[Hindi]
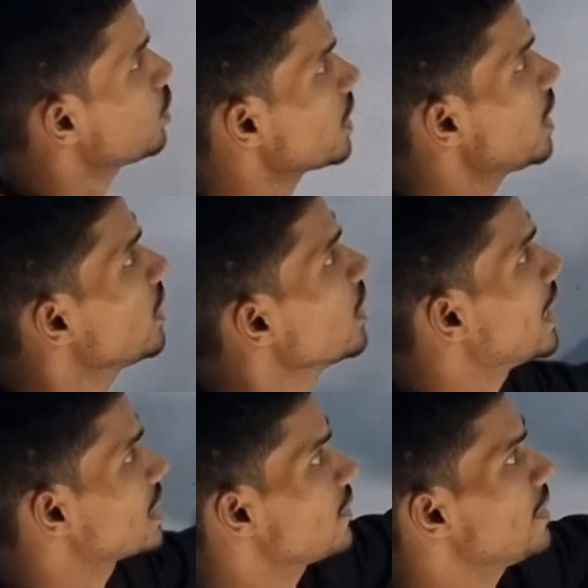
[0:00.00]
हो गया
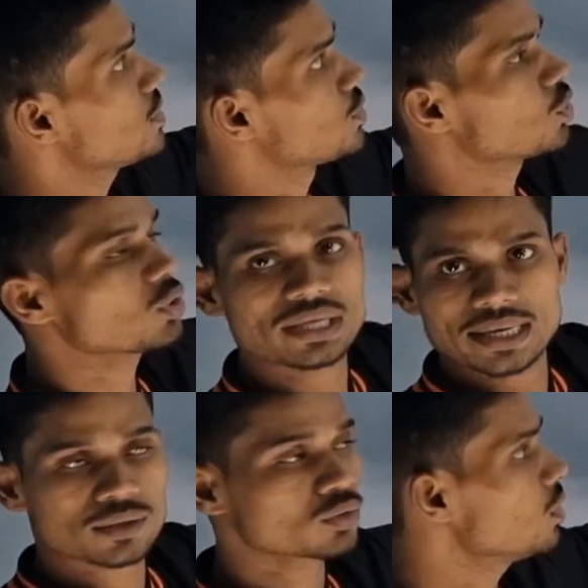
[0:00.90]
अदरवाइज जीरो दिया
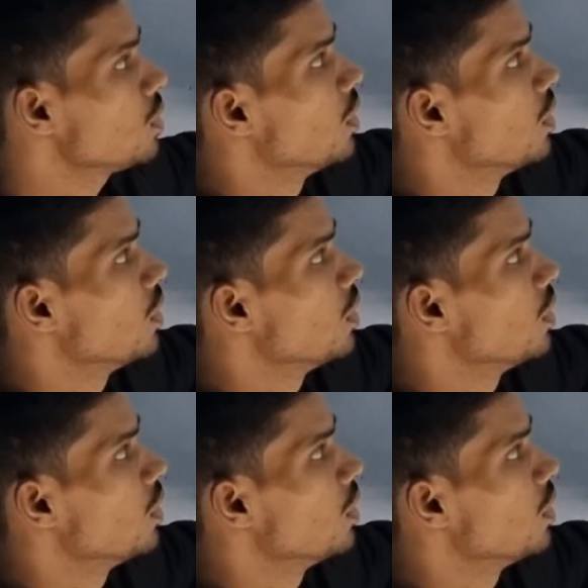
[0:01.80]
है एक तो